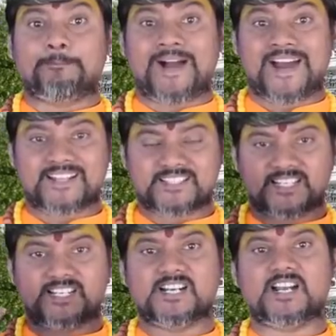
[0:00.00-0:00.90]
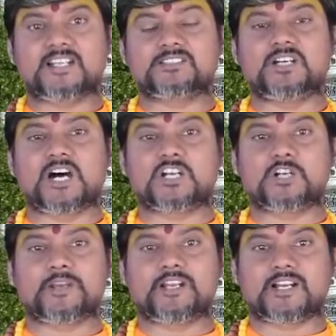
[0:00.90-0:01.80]
మానసికంగా
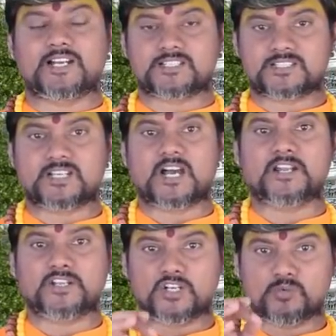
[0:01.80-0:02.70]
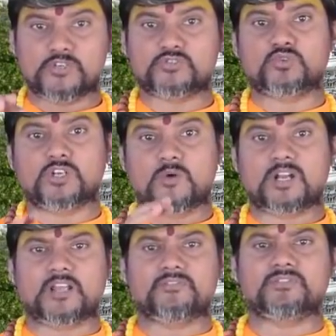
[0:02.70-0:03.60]
దారుణమైన కష్టాన్ని అనుభవిస్తున్న
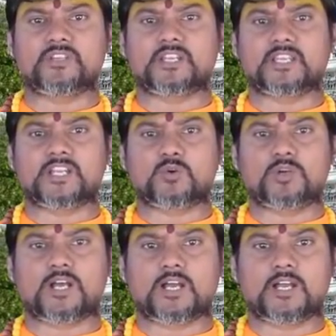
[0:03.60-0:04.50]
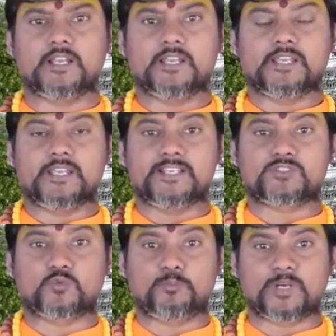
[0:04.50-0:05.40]
వాళ్ళందరికీ కూడా ఈ
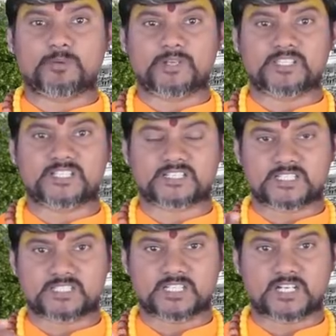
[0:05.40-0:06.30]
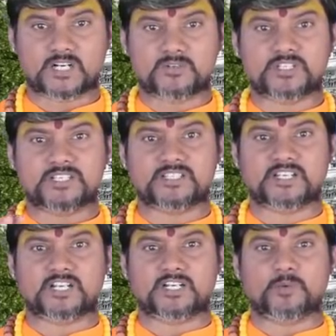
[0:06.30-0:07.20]
సుబ్రహ్మణ్య షష్ఠి నాడు
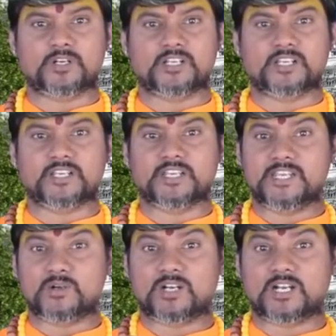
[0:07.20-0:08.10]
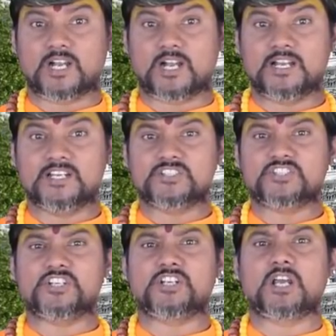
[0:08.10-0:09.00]
చేసేటటువంటి ఈ యొక్క
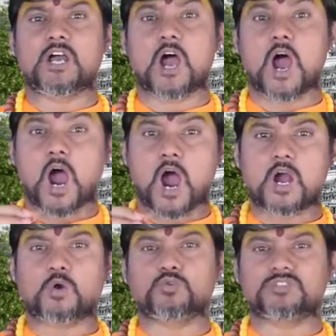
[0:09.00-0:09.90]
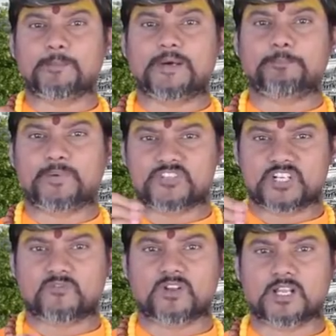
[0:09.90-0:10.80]
చిన్న ఆకు
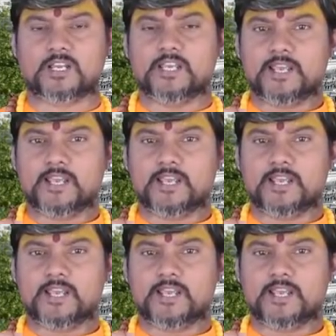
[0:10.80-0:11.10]
సమర్పించడం వల్ల